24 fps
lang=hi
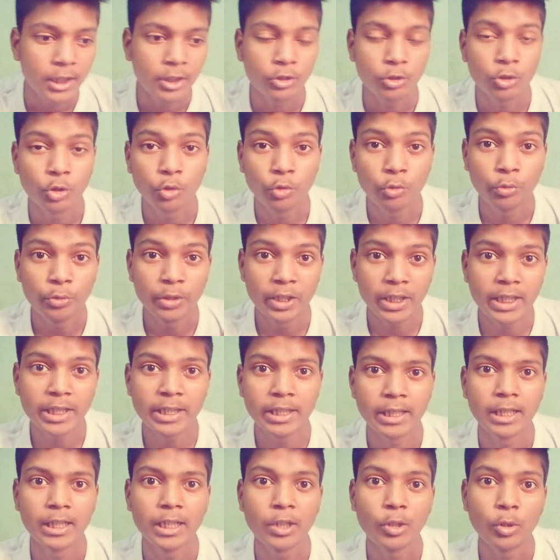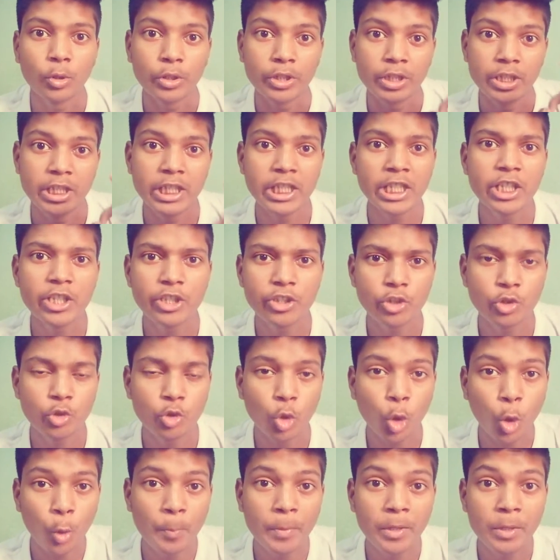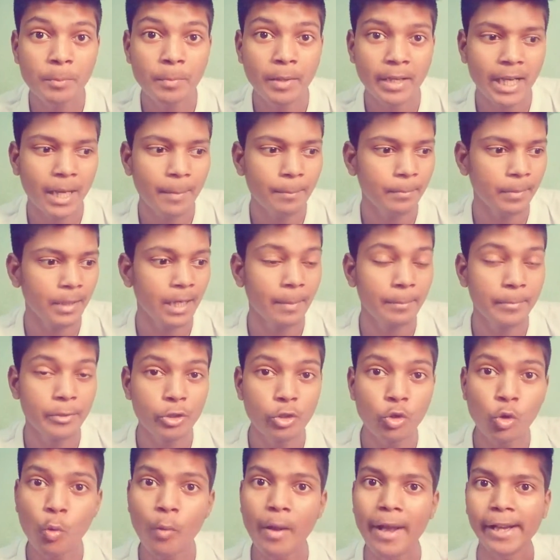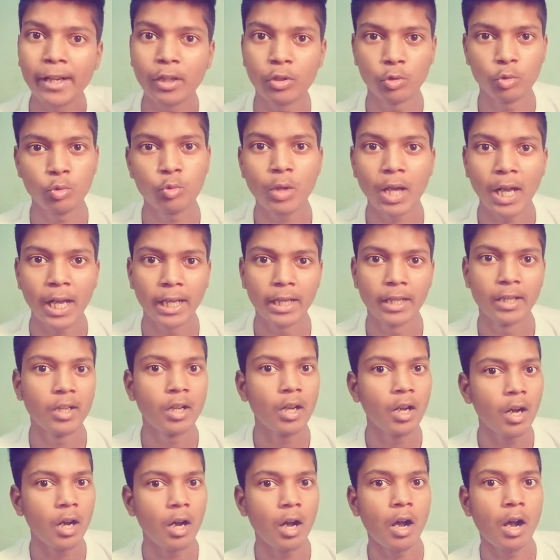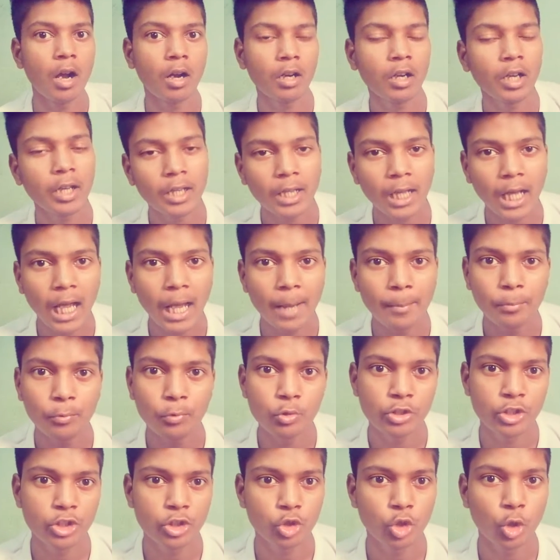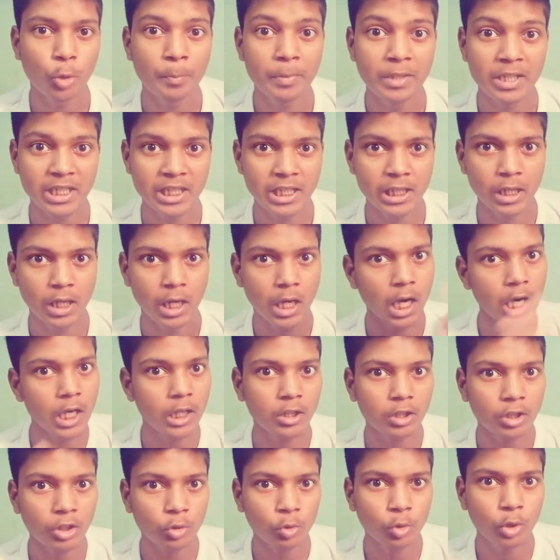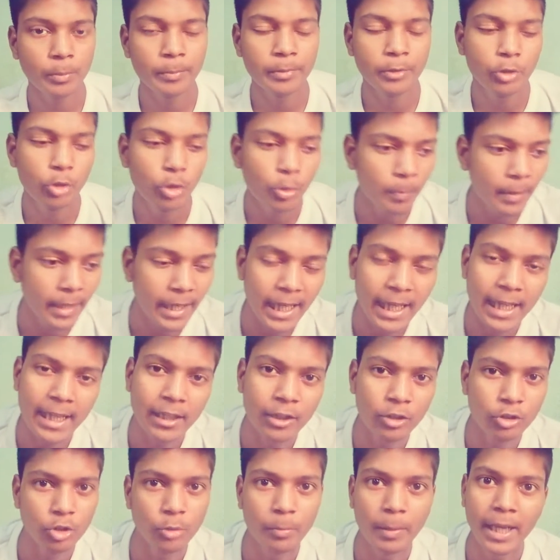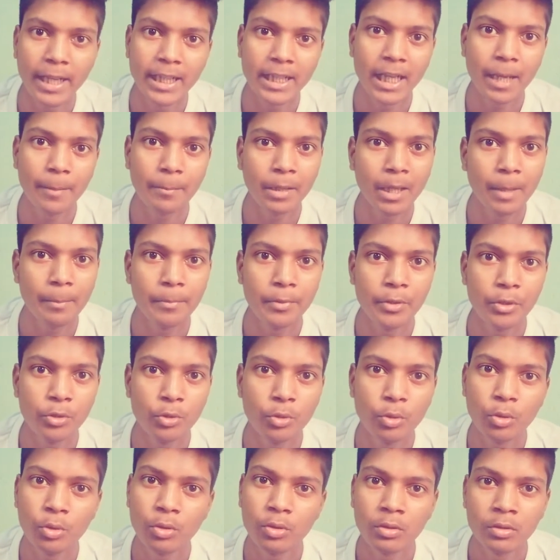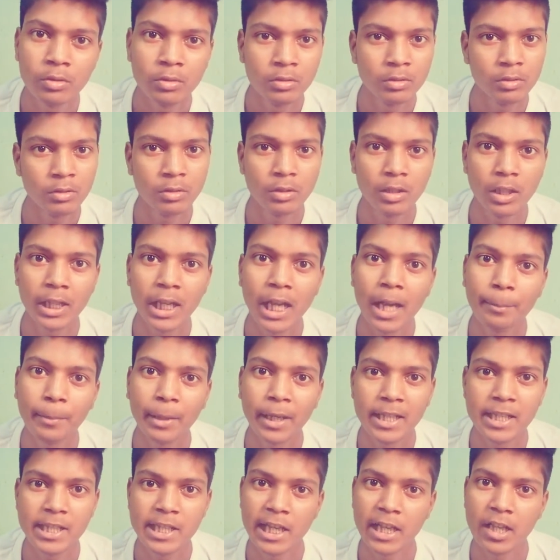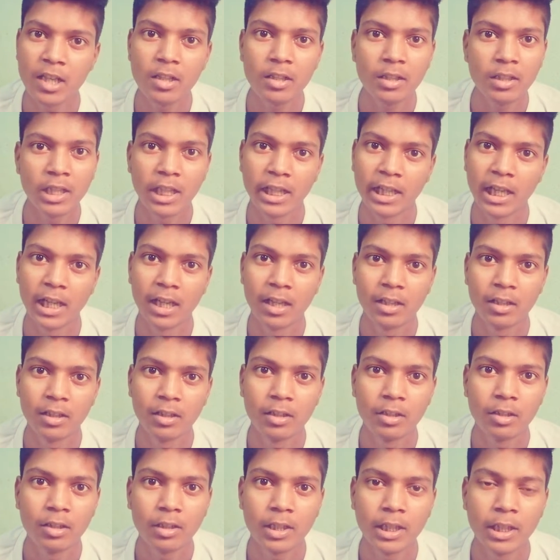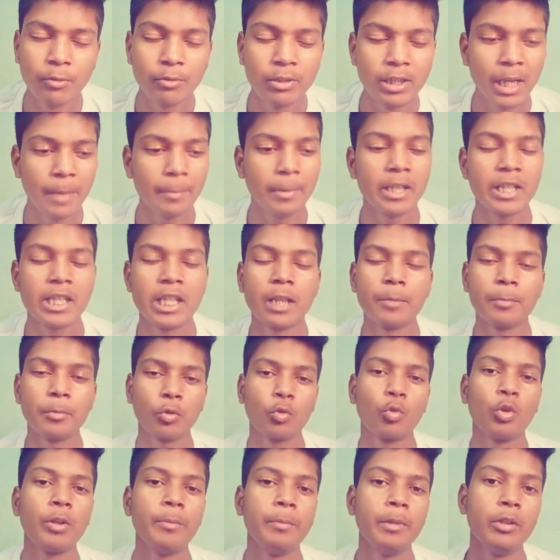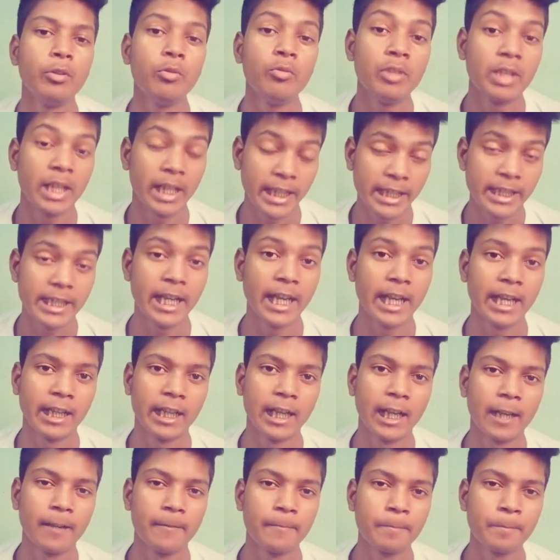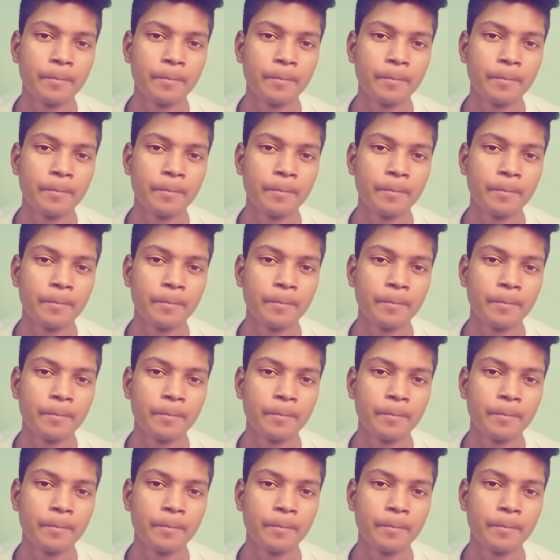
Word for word: तो फिर जिस टॉपिक पर आपका वीडियो वायरल हुआ है अगर आप उस टॉपिक से हटकर कोई वीडियो बनाएंगे तो भाई आपका वीडियो गया आपका चैनल गया क्योंकि आपके चैनल पर कोई व्यू नहीं आएगा